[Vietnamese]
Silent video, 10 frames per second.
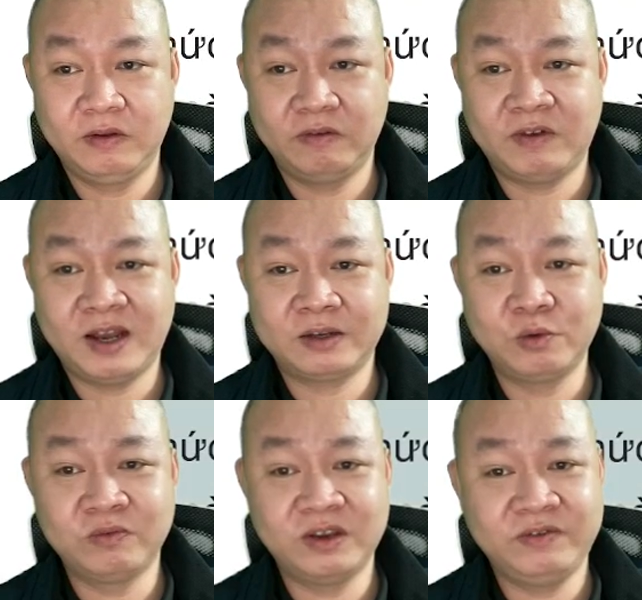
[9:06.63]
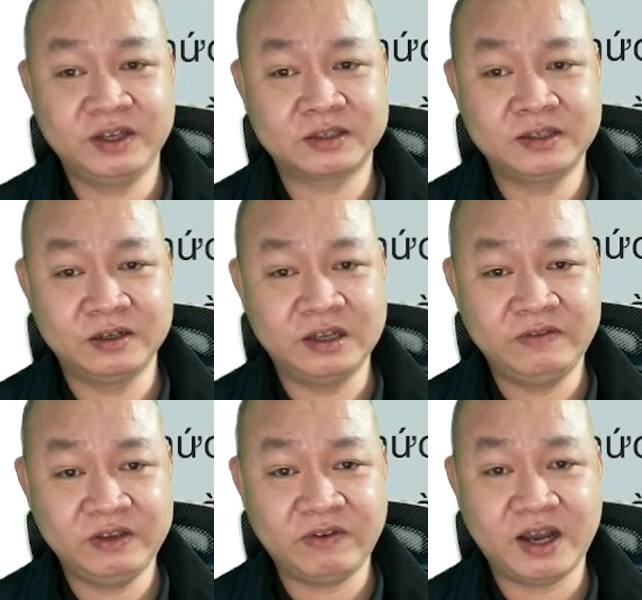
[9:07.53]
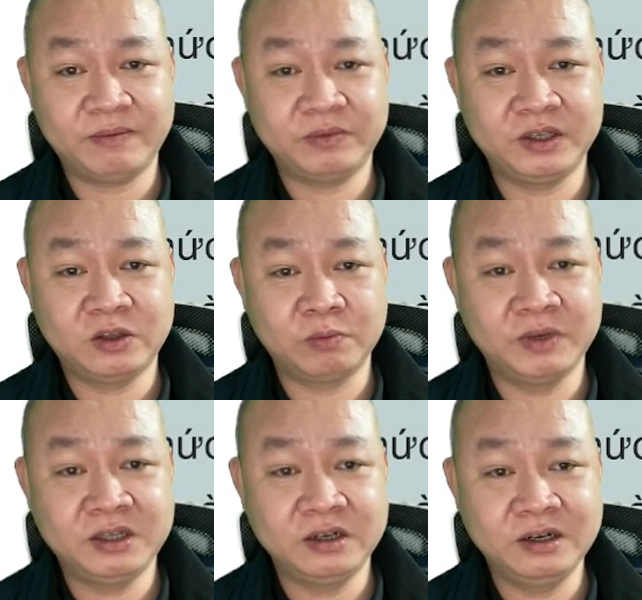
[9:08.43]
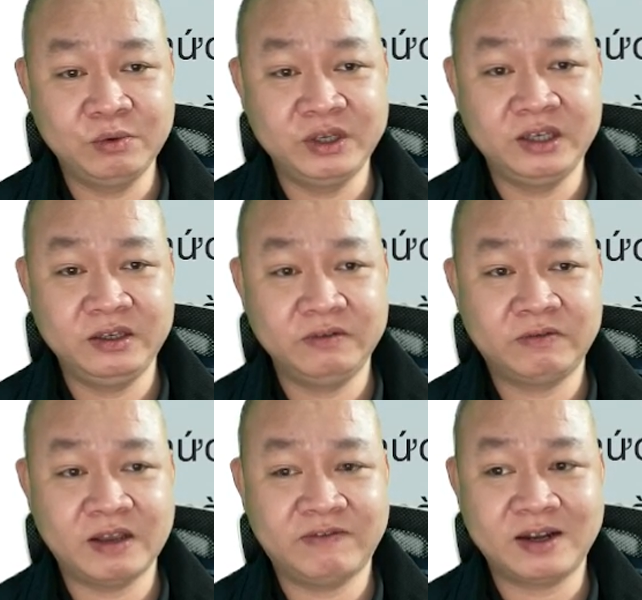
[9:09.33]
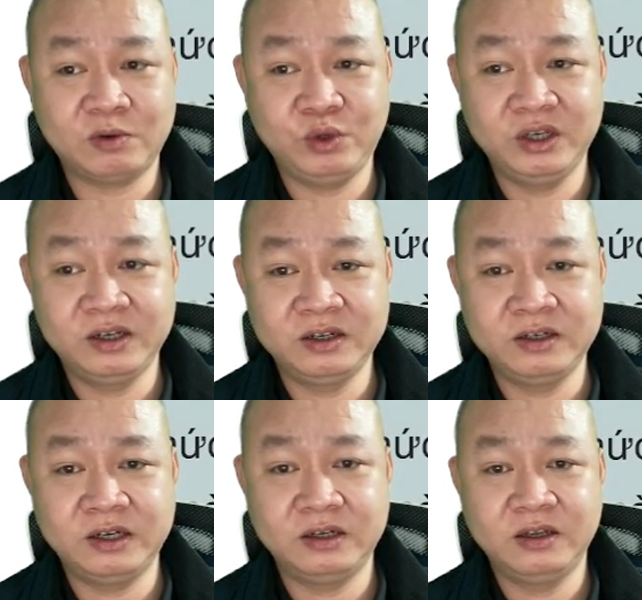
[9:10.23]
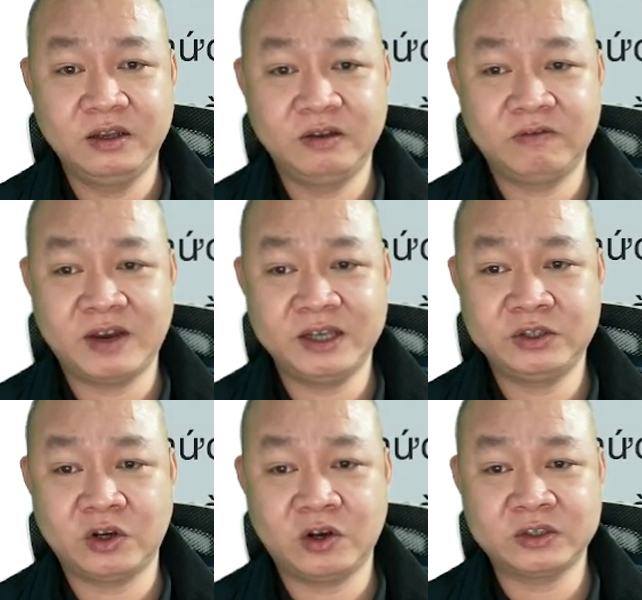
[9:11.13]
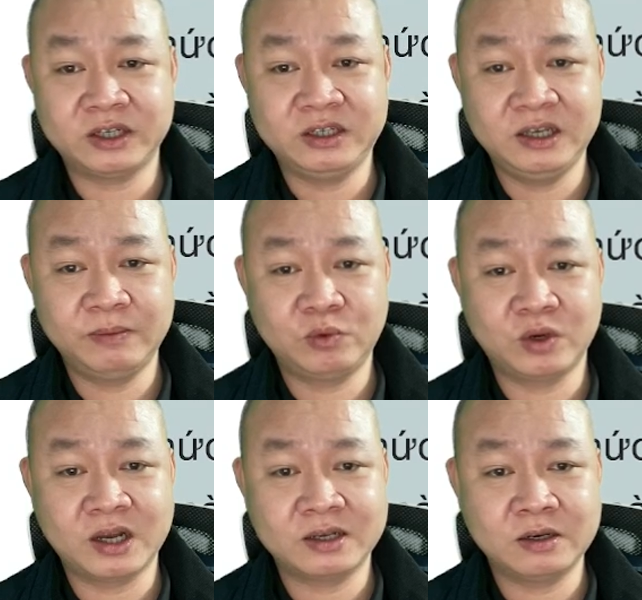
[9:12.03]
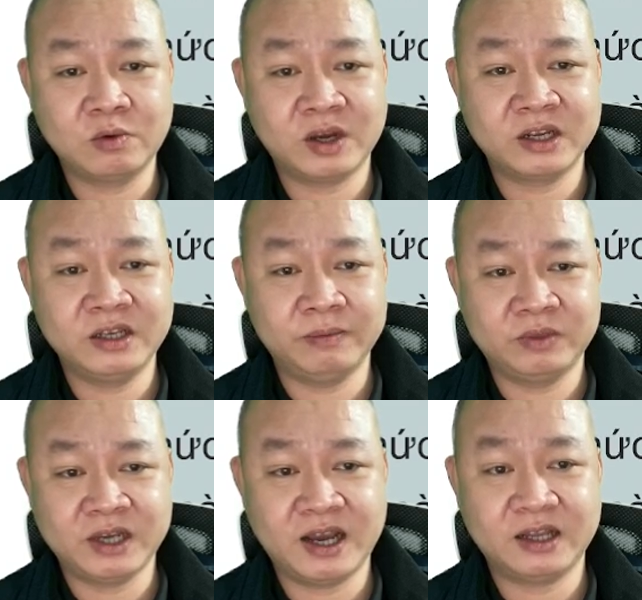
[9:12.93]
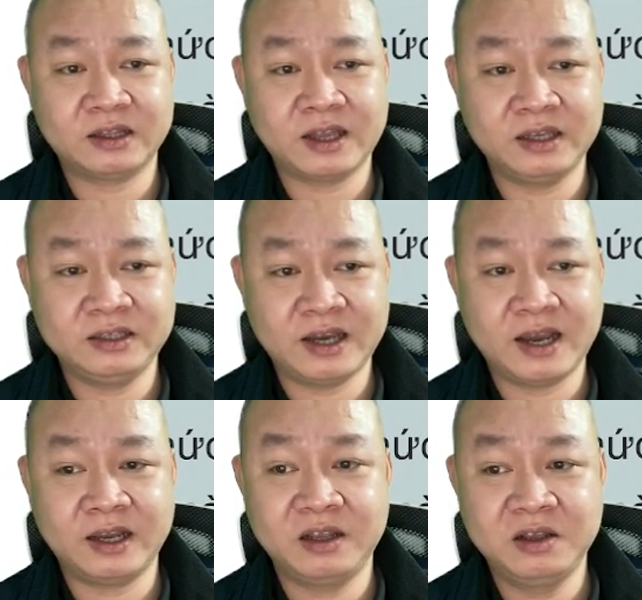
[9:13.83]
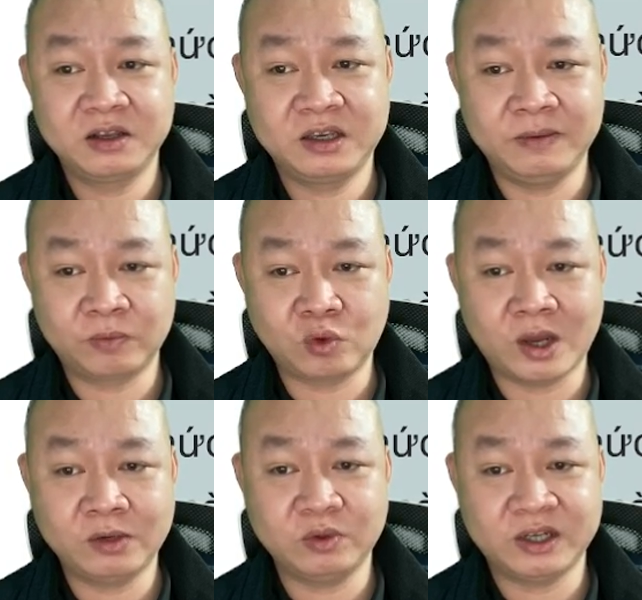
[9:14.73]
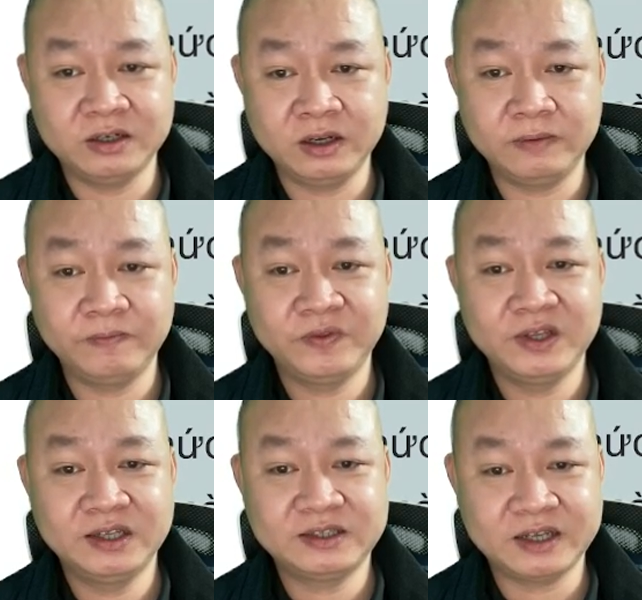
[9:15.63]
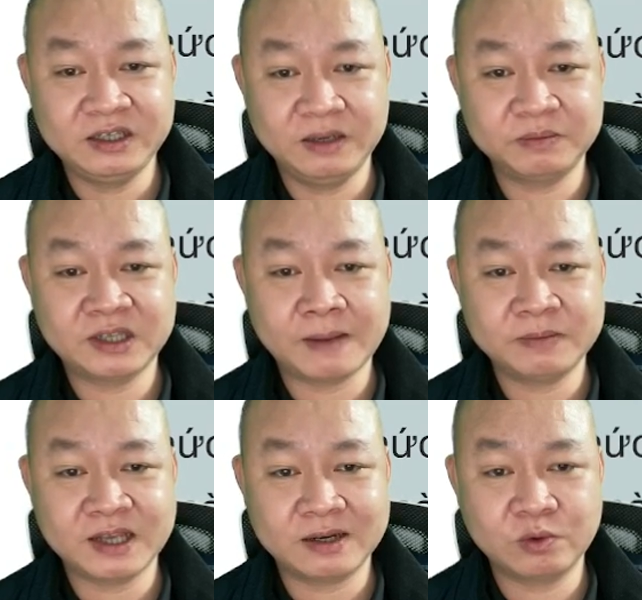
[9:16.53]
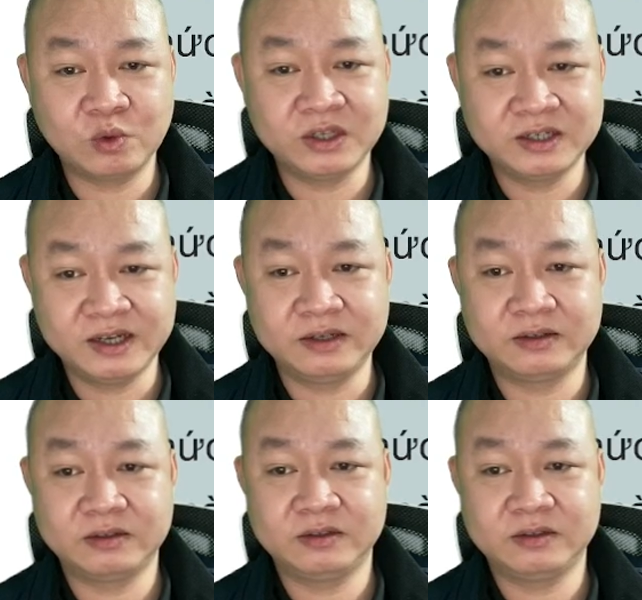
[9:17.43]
Và cùng với việc xử lý vi phạm thì Tổng Bí thư lưu ý phải phát huy hơn nữa vai trò trách nhiệm của các cơ quan kiểm tra, thanh tra, kiểm toán của nhà nước, trách nhiệm giám sát của nhân dân.